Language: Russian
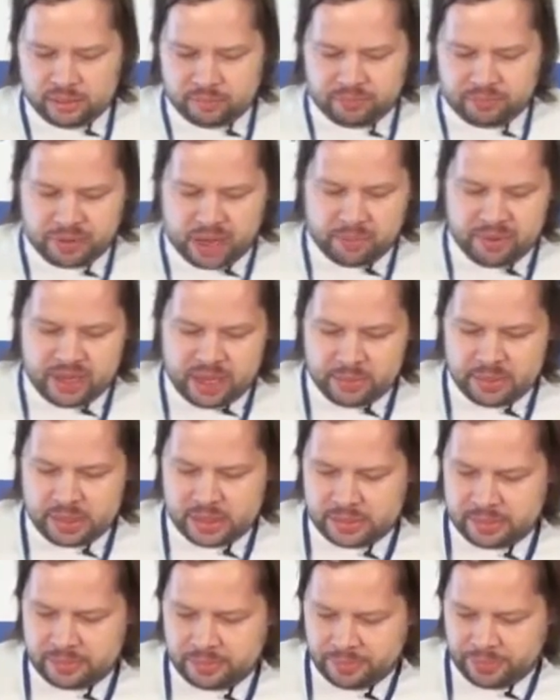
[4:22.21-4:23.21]

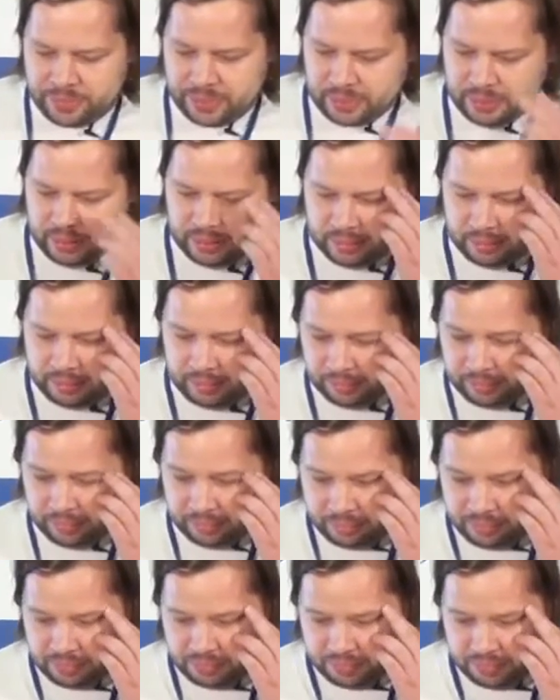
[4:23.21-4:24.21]
Проблема, э,
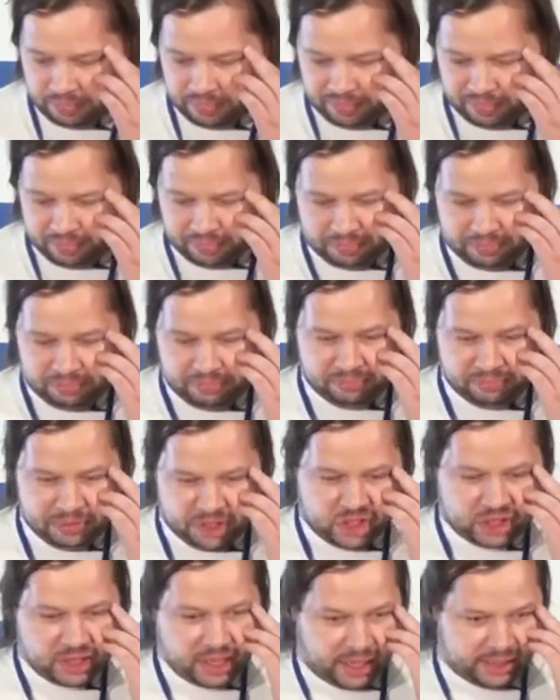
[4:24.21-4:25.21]

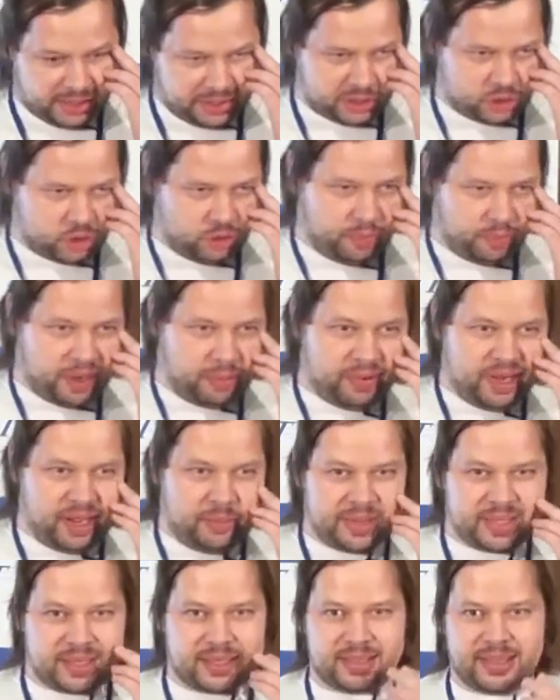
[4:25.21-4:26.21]
считалось, что
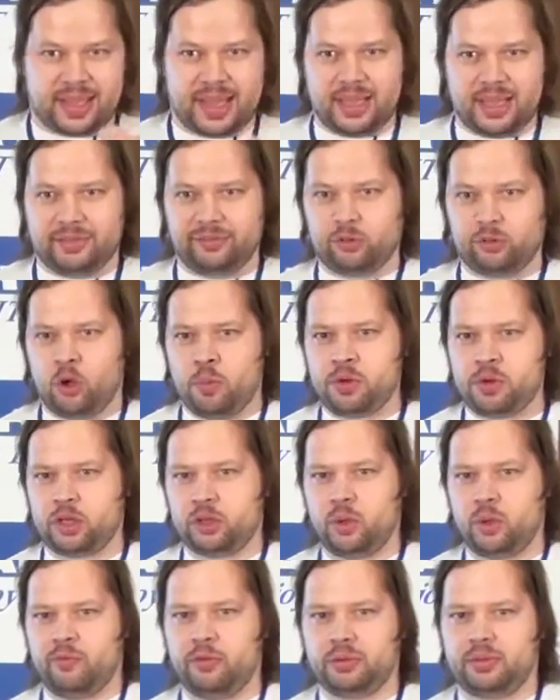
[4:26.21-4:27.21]
проблема состоит в том,
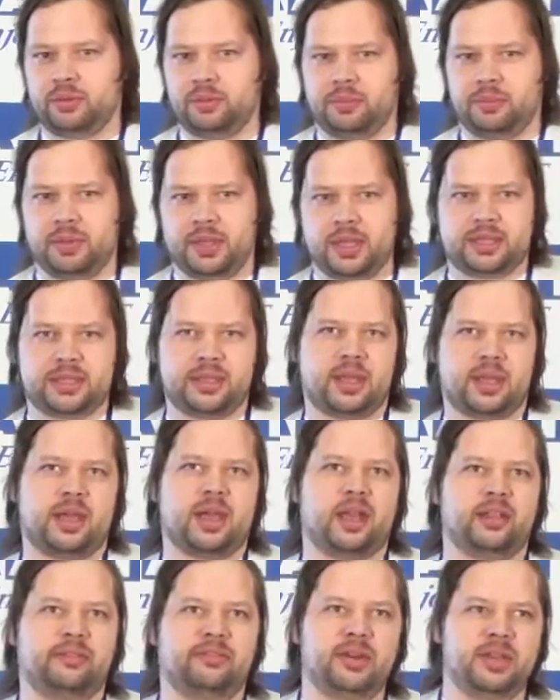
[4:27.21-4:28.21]
что вот есть некий
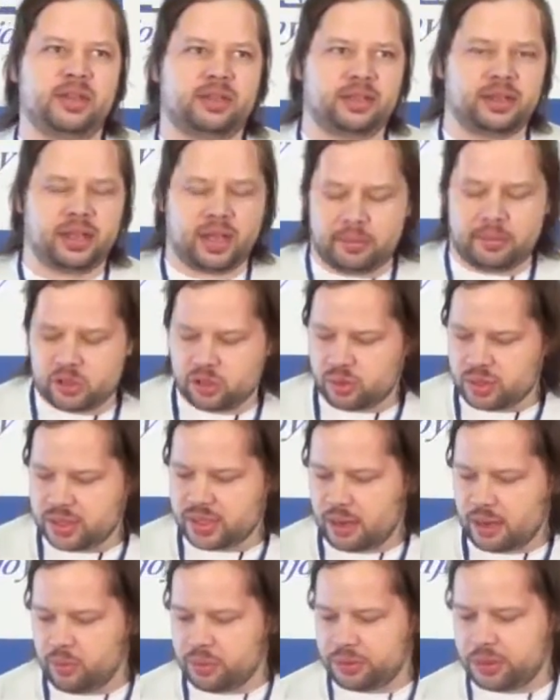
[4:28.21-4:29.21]
конфликт да, между
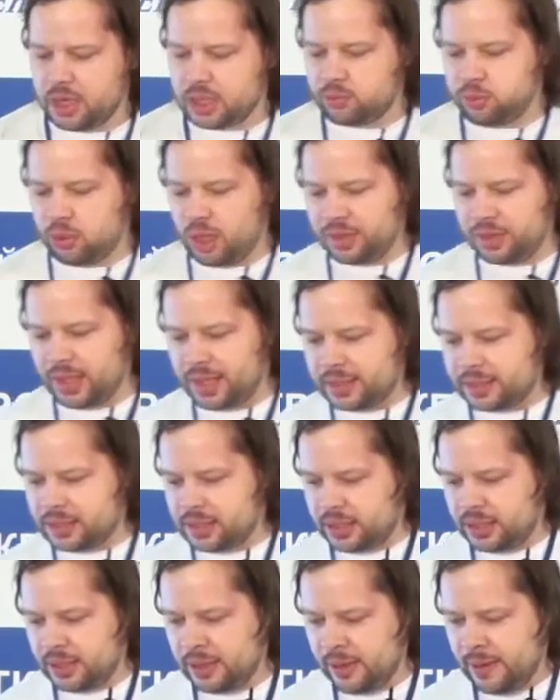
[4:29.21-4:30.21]
разработкой и
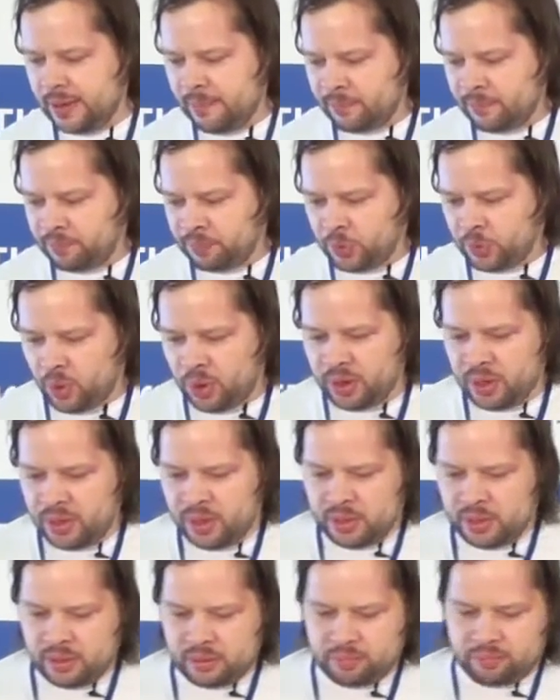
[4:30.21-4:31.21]
эксплуатацией,
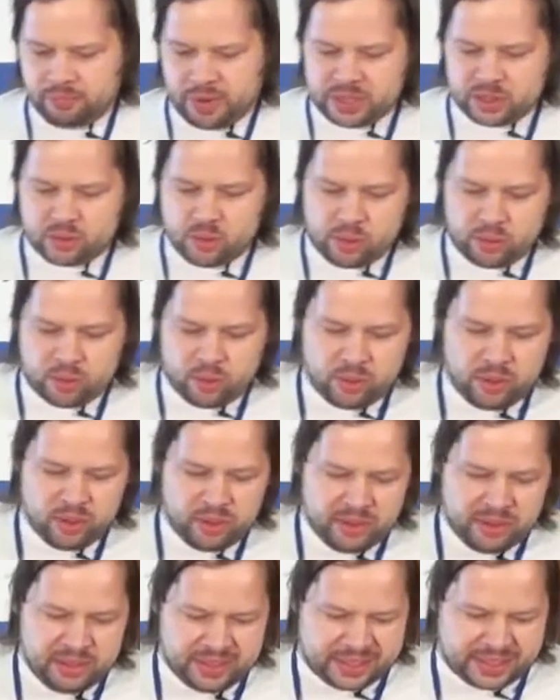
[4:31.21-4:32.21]
но поскольку
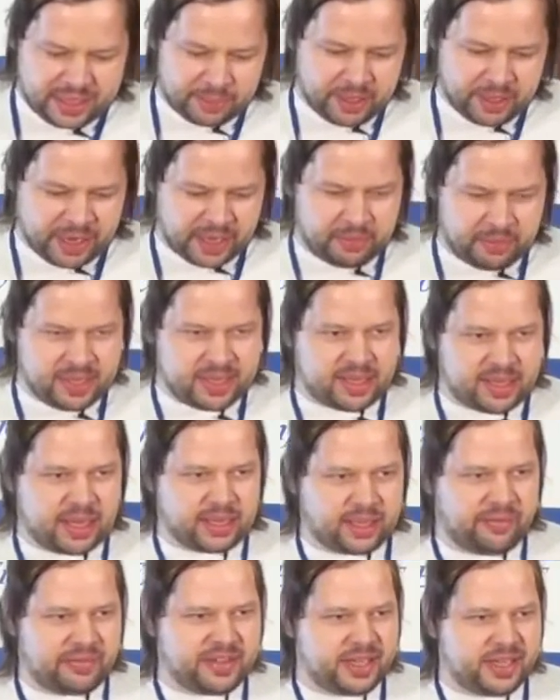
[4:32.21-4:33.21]
системных
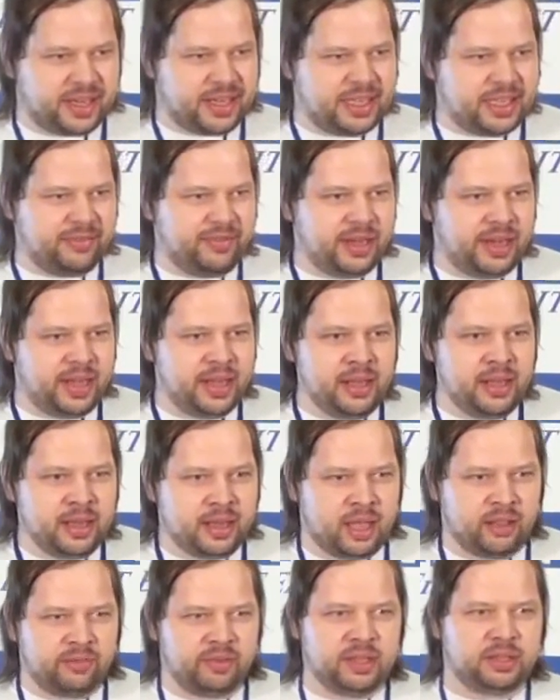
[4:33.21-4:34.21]
администраторов всех извели,
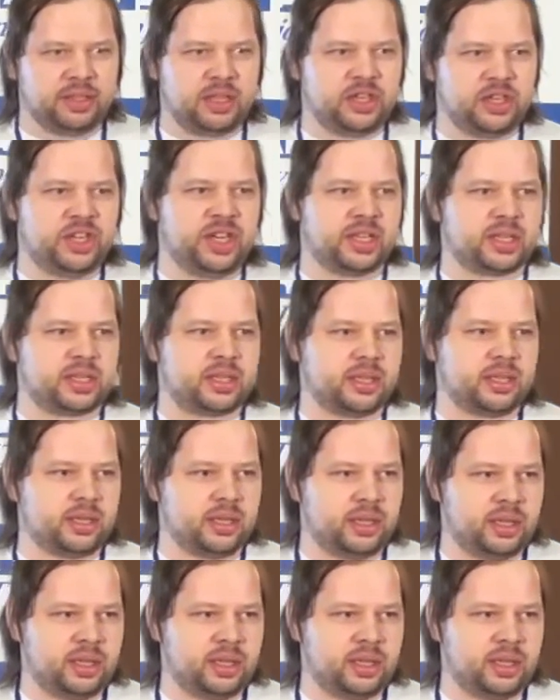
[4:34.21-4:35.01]
конфликт исчез.